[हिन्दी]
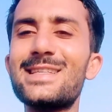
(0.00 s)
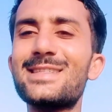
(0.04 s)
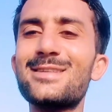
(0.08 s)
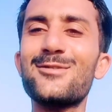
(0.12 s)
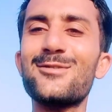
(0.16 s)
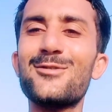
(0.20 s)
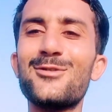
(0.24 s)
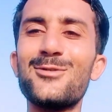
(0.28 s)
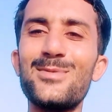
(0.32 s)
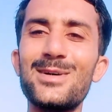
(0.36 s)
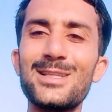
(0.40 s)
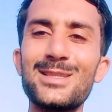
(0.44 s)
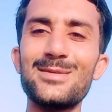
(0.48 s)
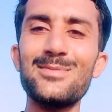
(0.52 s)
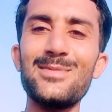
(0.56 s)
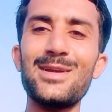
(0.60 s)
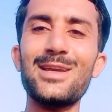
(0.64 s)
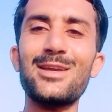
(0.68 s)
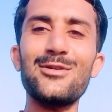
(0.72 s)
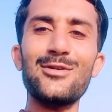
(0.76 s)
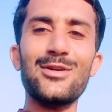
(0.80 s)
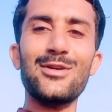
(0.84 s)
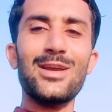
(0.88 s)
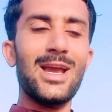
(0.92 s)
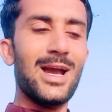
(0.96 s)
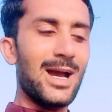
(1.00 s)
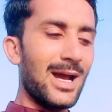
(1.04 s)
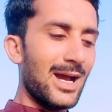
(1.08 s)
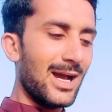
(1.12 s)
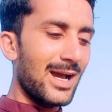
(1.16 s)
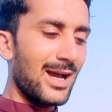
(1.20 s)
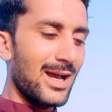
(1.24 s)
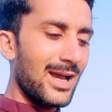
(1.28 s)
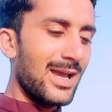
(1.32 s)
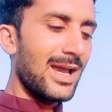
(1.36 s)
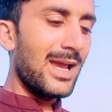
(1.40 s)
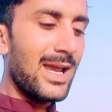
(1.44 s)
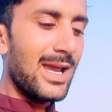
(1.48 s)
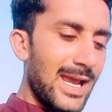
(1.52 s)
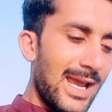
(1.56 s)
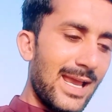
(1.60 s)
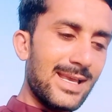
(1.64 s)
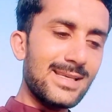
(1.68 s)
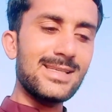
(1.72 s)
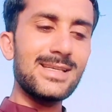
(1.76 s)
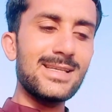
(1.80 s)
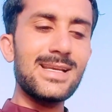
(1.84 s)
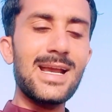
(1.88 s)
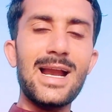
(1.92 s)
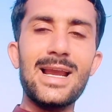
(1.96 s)
इस हुकूमत में क्योंकि
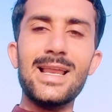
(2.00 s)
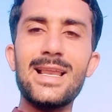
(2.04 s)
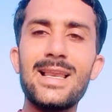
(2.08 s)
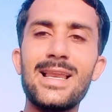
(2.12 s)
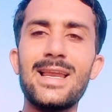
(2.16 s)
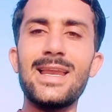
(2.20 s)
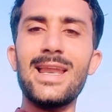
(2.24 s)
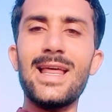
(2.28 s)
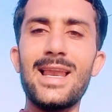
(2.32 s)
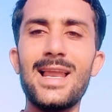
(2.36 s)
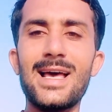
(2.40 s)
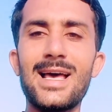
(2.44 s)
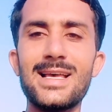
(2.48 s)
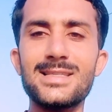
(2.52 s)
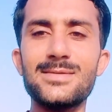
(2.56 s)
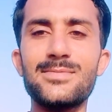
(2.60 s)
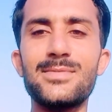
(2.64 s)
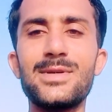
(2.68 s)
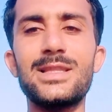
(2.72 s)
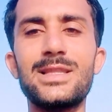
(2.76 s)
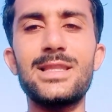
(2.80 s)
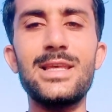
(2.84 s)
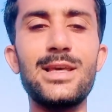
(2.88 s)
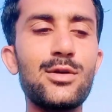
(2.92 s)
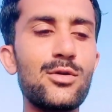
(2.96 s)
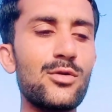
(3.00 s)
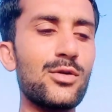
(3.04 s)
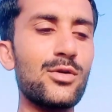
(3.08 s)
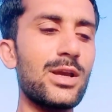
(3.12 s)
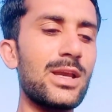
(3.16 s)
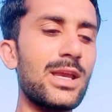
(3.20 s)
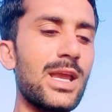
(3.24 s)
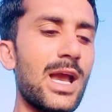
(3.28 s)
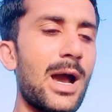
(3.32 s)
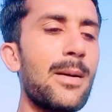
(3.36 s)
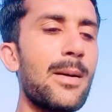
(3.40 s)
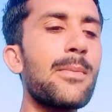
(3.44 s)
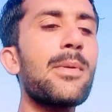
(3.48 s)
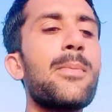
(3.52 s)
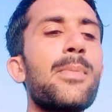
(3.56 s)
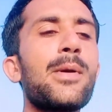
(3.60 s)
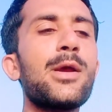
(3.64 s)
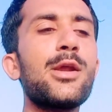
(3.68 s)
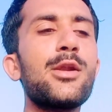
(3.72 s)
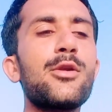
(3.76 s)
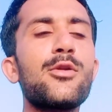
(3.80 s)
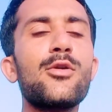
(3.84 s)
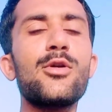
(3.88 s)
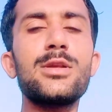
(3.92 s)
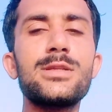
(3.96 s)
ऐसी गाड़ी लेना लाजमी थी क्योंकि यहाँ पे
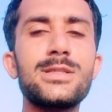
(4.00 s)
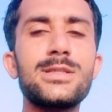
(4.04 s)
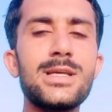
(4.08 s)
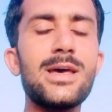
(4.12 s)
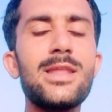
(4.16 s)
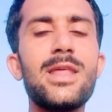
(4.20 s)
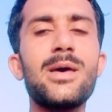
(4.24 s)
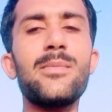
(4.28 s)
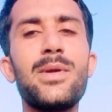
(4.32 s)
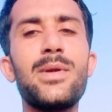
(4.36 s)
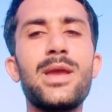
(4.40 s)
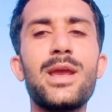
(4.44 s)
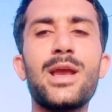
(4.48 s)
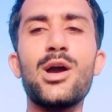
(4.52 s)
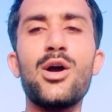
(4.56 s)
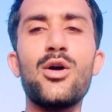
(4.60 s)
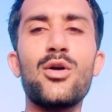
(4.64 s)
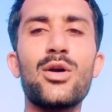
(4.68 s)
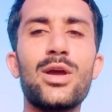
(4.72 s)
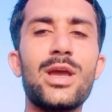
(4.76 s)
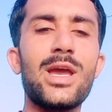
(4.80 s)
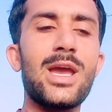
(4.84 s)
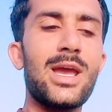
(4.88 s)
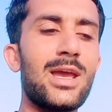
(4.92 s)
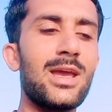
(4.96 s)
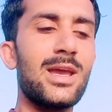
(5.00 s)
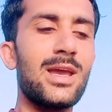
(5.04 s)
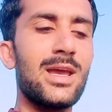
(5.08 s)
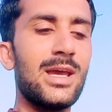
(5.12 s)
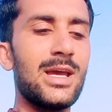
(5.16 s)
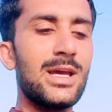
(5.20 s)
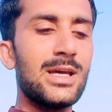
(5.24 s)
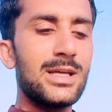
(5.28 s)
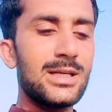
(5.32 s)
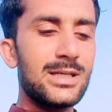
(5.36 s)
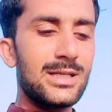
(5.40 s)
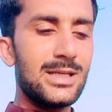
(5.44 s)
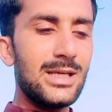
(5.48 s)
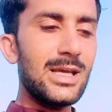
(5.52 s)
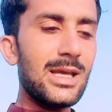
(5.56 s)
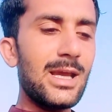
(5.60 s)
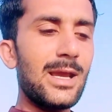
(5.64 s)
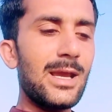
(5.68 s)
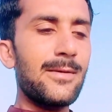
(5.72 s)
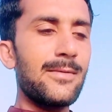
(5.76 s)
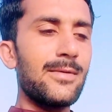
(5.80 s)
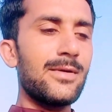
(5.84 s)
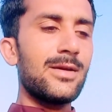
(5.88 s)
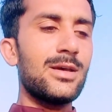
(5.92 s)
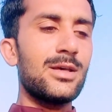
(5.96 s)
पेट्रोल ज़्यादा महंगा हो गया है ठीक
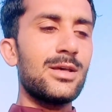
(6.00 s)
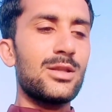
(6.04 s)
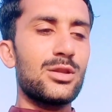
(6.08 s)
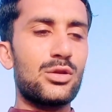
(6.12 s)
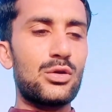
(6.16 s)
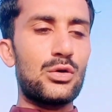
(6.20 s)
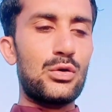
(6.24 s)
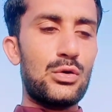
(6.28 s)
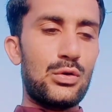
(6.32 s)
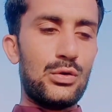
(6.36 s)
है तो